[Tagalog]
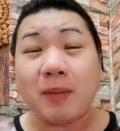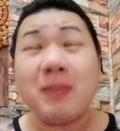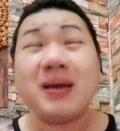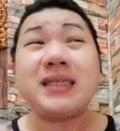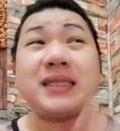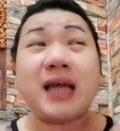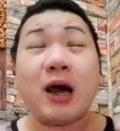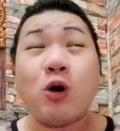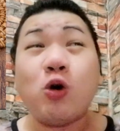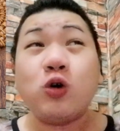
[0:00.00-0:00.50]

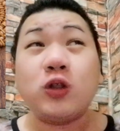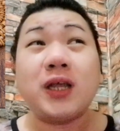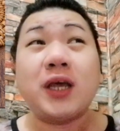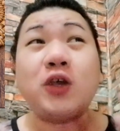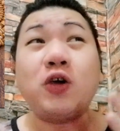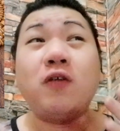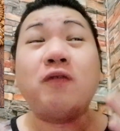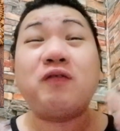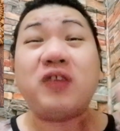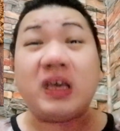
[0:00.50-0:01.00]
Mas nauna
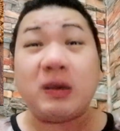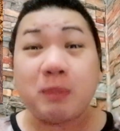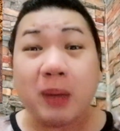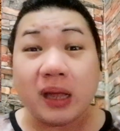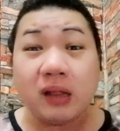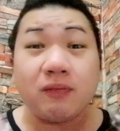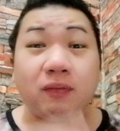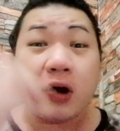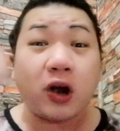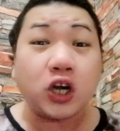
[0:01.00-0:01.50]
yung
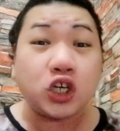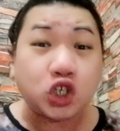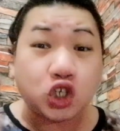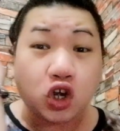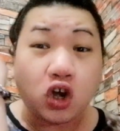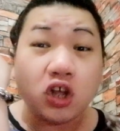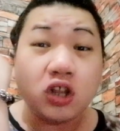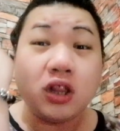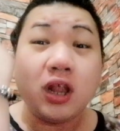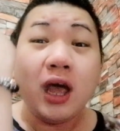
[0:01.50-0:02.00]
female
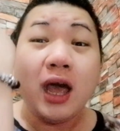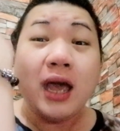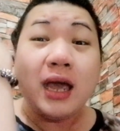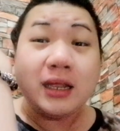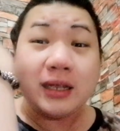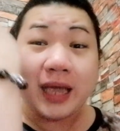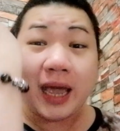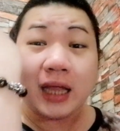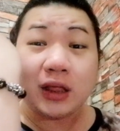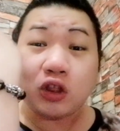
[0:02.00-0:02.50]
version
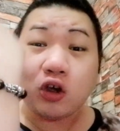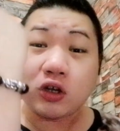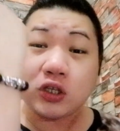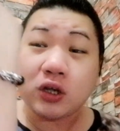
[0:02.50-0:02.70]
nito.